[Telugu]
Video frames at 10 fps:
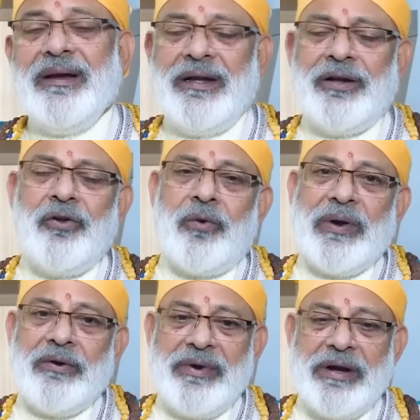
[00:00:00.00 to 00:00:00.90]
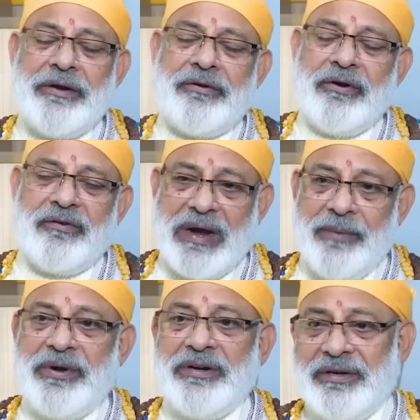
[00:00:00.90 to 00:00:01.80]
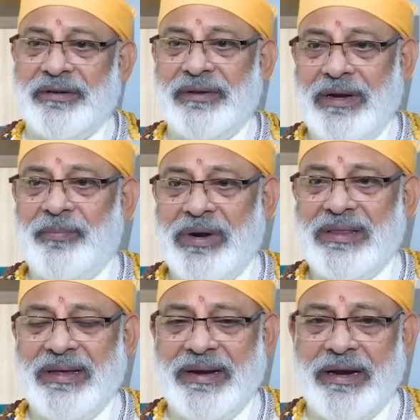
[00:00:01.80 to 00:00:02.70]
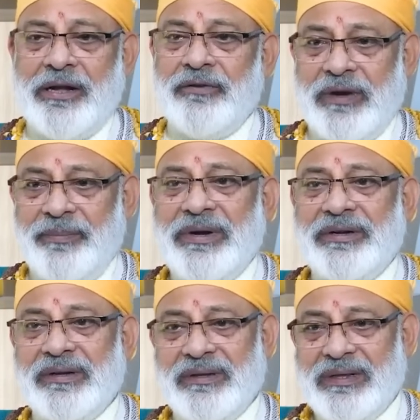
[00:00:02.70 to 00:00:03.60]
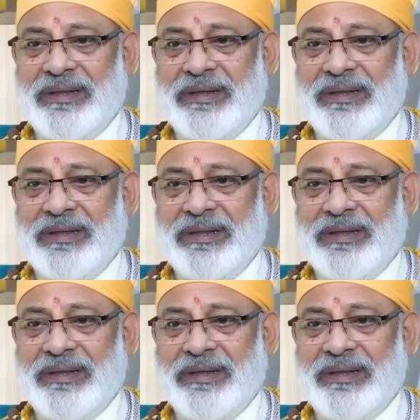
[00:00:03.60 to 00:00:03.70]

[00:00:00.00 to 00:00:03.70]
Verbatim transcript: ఇంటి లోపల ఉండేటటువంటి వైబ్రేషన్స్ ఎప్పుడైతే నెగిటివ్ వైబ్రేషన్స్గా